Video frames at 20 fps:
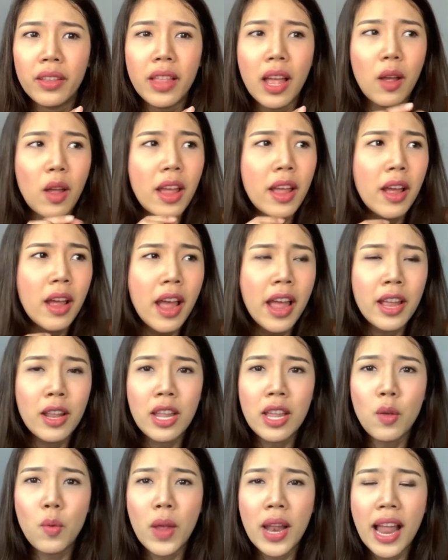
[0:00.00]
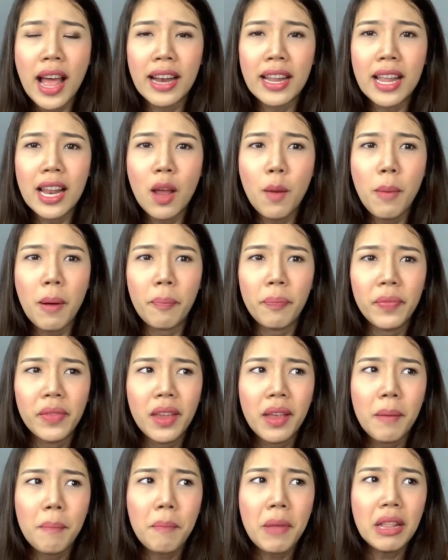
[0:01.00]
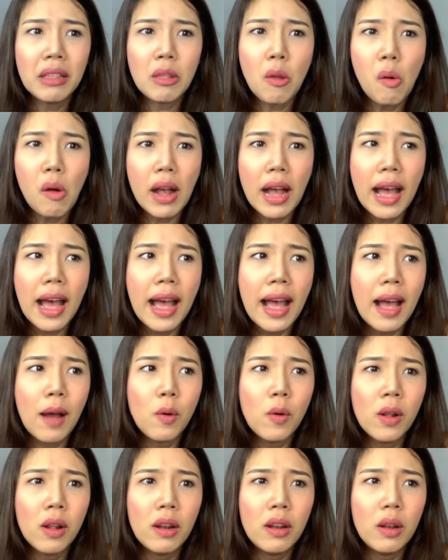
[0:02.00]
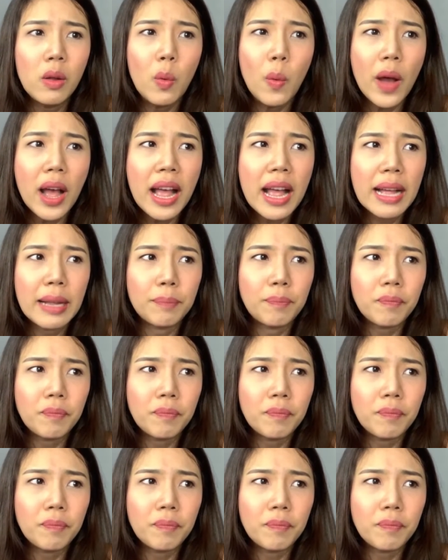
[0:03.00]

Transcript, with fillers: แต่ไอทีเวลาที่เราแบบเป็นตกขาวหรือว่า